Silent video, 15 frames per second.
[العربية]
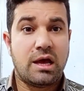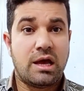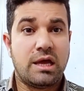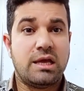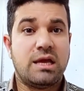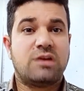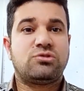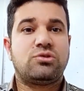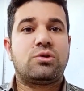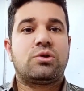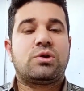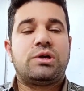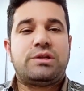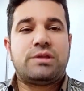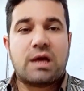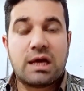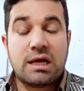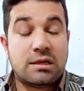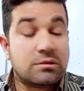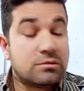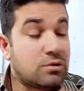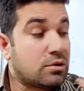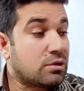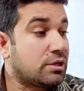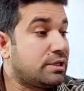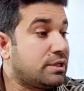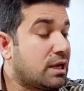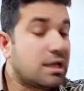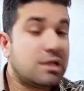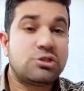هي طرق النقل طرق
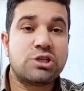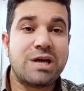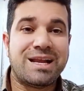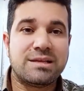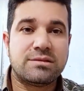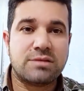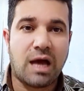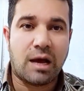النقل كانت